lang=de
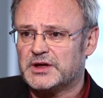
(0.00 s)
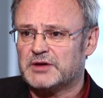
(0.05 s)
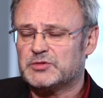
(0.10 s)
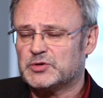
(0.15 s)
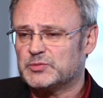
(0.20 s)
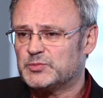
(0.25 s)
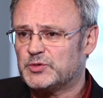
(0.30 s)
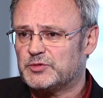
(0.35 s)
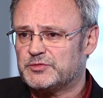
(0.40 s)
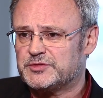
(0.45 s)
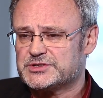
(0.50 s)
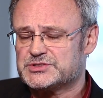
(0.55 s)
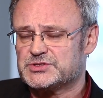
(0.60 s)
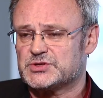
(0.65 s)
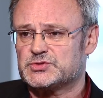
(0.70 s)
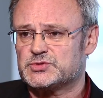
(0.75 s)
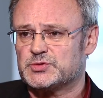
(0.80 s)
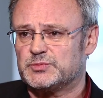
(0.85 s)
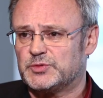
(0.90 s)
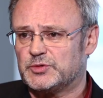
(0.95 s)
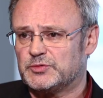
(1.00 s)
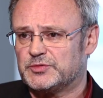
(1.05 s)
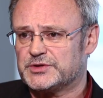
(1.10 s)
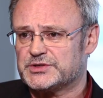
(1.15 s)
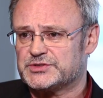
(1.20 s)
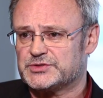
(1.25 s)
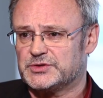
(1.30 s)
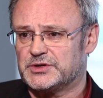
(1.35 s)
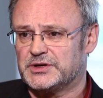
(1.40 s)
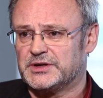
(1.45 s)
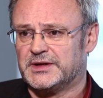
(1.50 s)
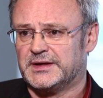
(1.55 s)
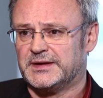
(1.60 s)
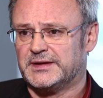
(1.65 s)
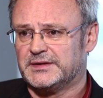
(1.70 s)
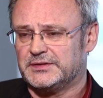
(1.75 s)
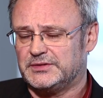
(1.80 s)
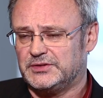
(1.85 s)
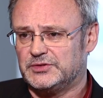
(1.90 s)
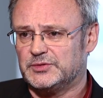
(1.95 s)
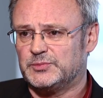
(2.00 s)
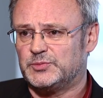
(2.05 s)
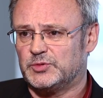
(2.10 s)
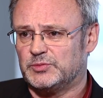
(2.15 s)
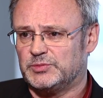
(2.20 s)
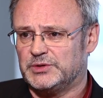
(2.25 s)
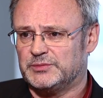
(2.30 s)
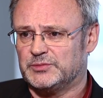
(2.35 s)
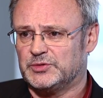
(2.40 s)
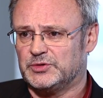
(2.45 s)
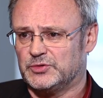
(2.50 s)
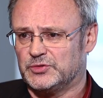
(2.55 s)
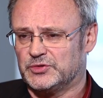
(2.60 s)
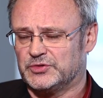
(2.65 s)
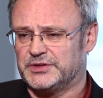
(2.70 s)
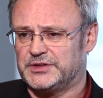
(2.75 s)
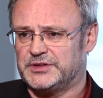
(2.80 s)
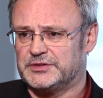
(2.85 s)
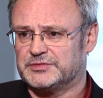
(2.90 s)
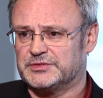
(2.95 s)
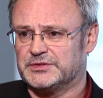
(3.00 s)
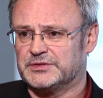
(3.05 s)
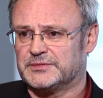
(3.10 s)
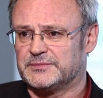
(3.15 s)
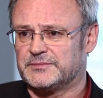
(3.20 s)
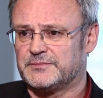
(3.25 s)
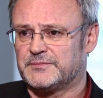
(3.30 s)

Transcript: von Professor zu Professor diese Probleme lösen helfen.